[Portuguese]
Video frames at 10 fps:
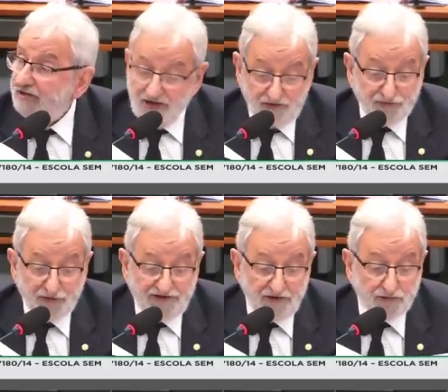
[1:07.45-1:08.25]
Isso foi
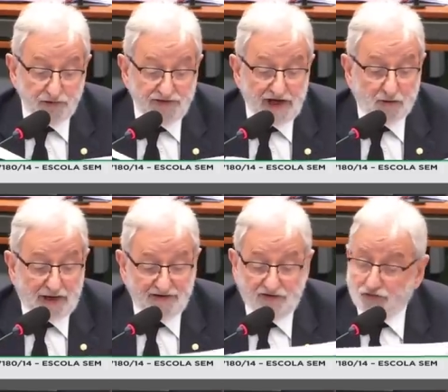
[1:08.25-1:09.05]
dito no dia
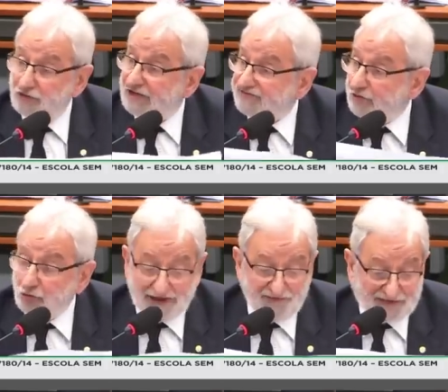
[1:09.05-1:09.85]
4 de junho. A
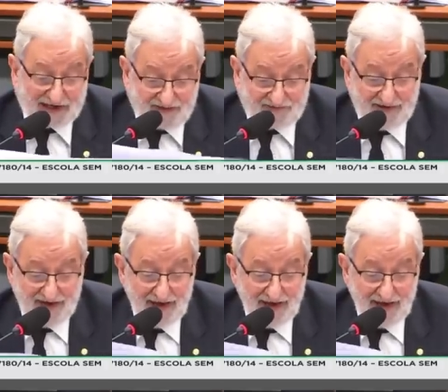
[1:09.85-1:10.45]
segunda frase: